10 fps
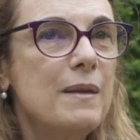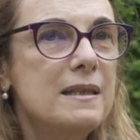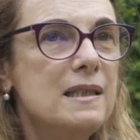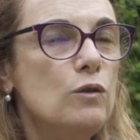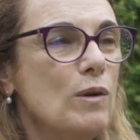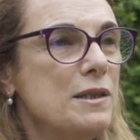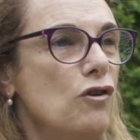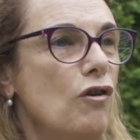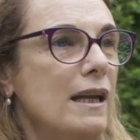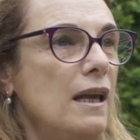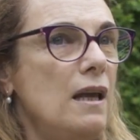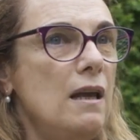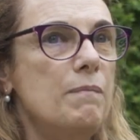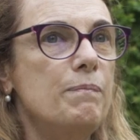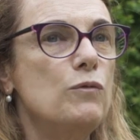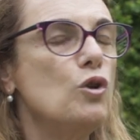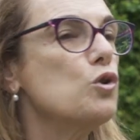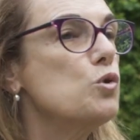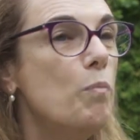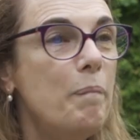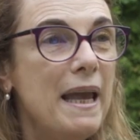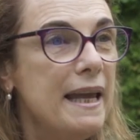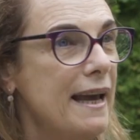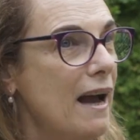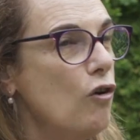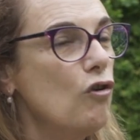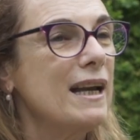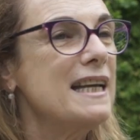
situación que nos supera o